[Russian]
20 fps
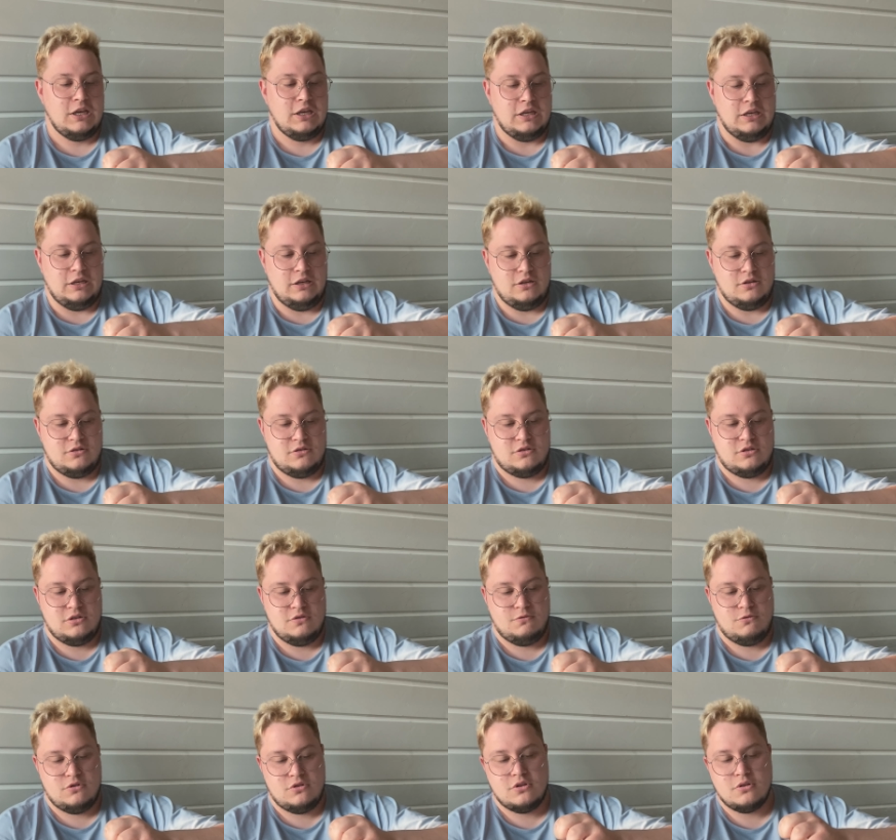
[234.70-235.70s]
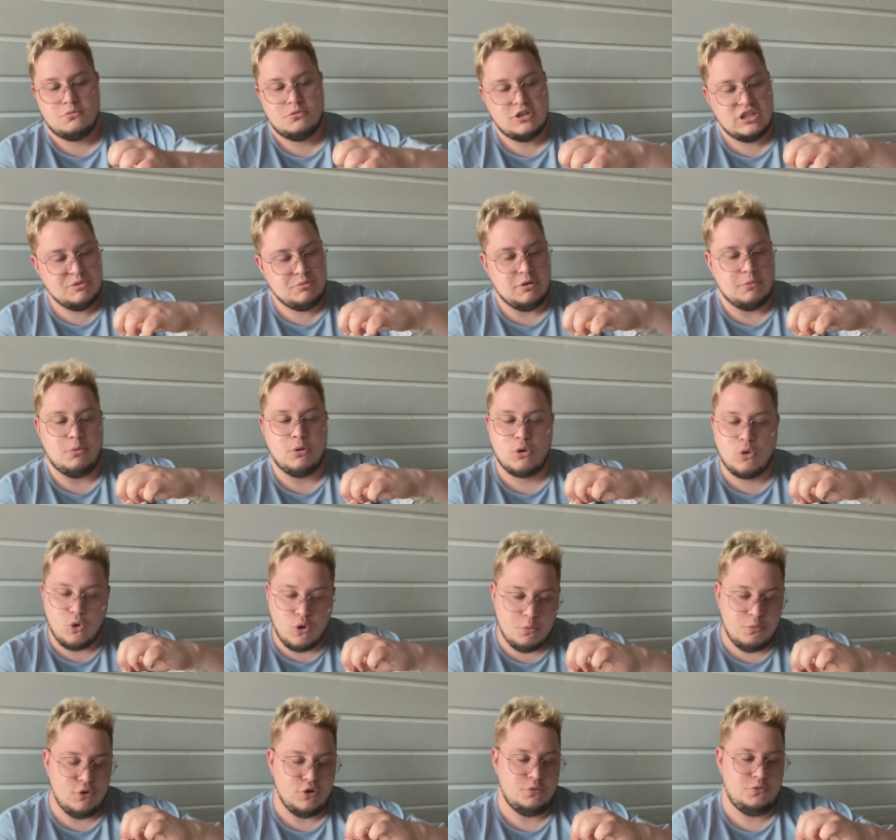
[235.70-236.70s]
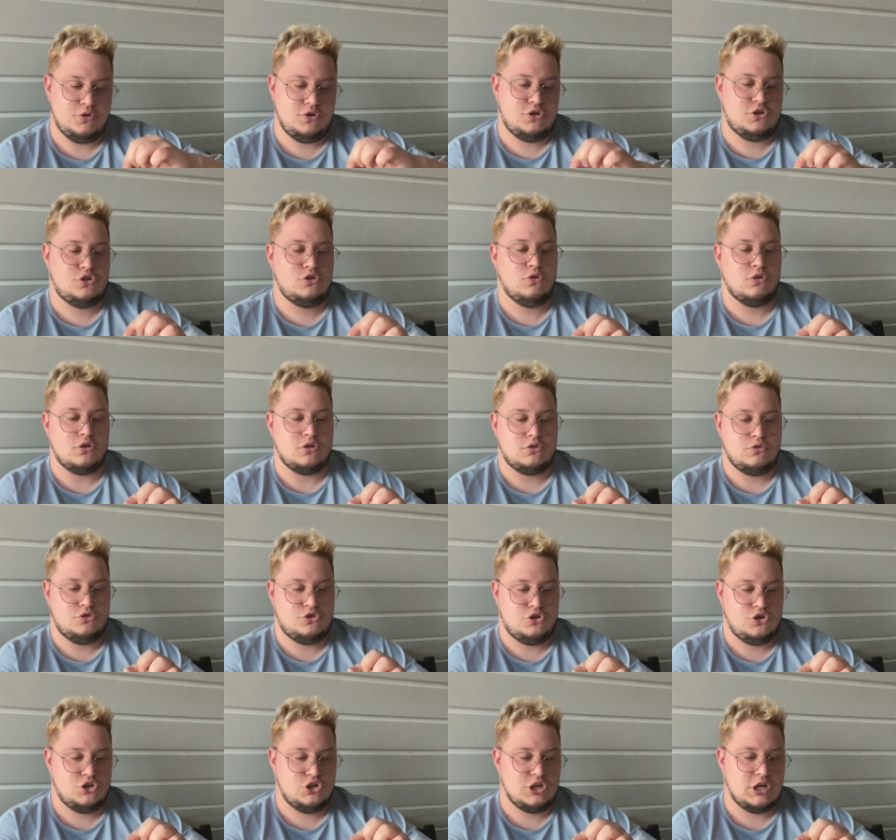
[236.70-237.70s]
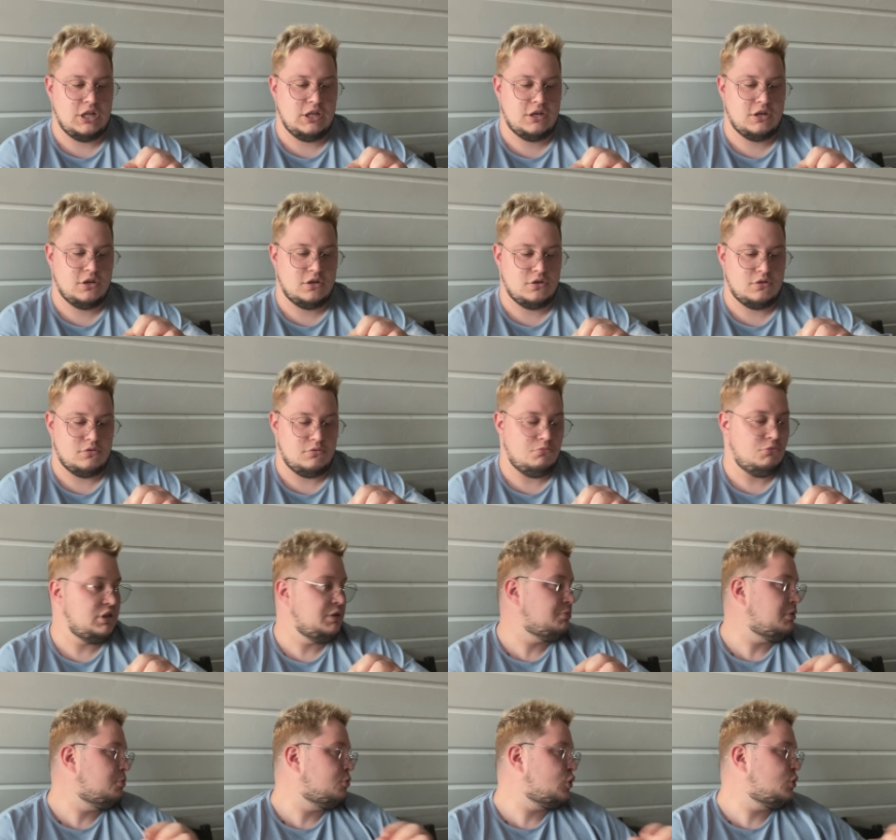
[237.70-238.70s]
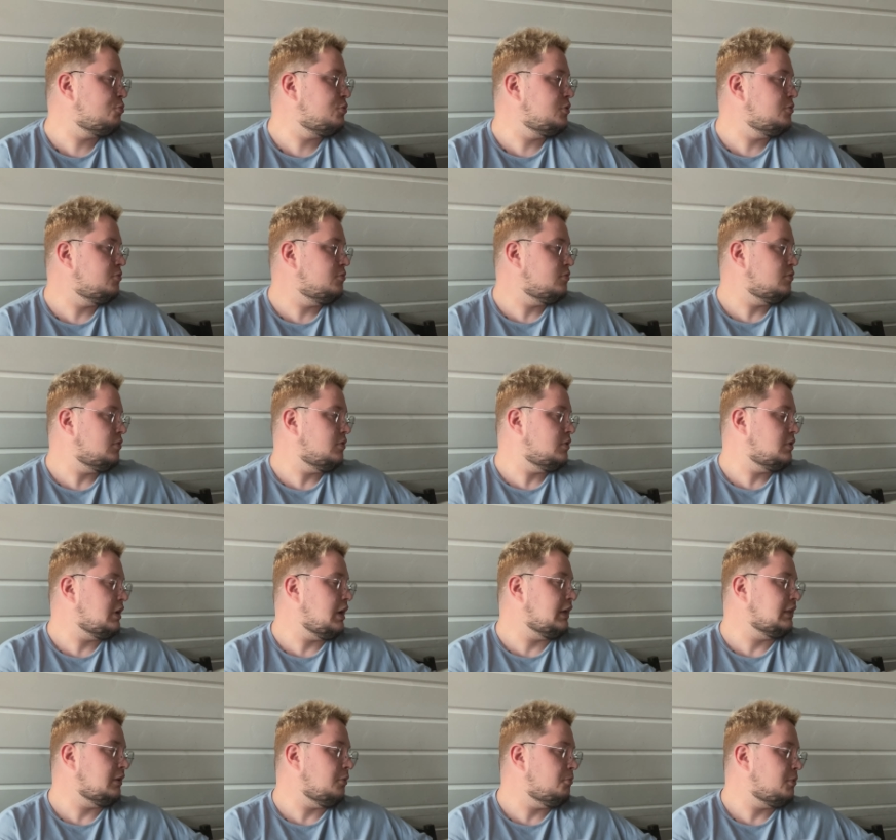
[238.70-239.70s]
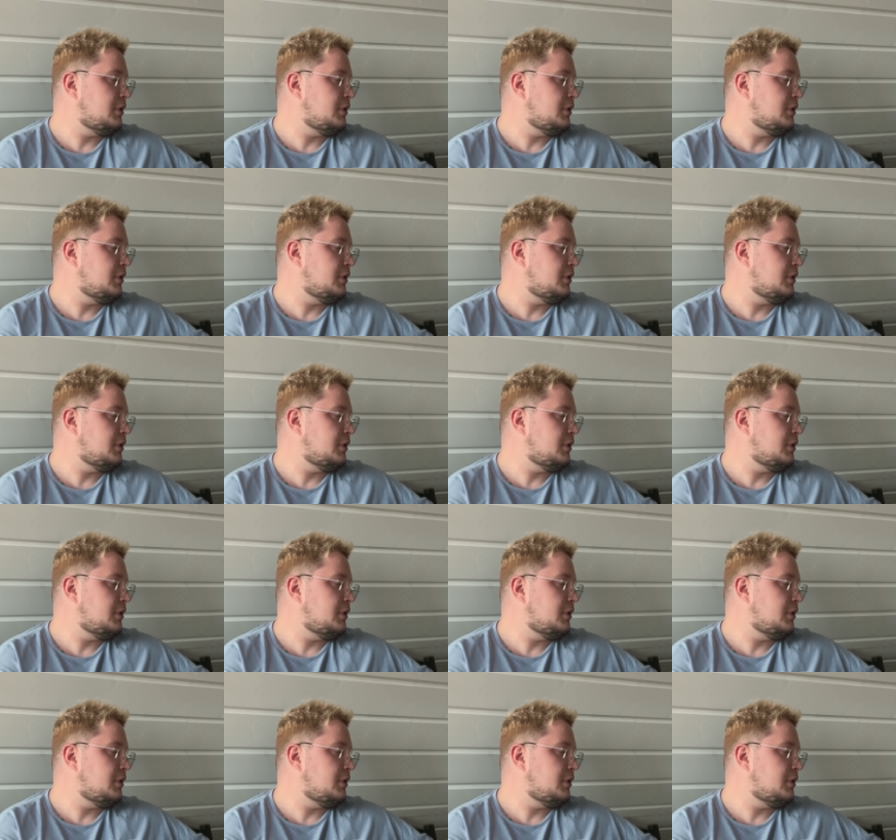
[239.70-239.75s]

И сегодня мы не попробуем, еще раз очень жалко, мы не попробуем, как там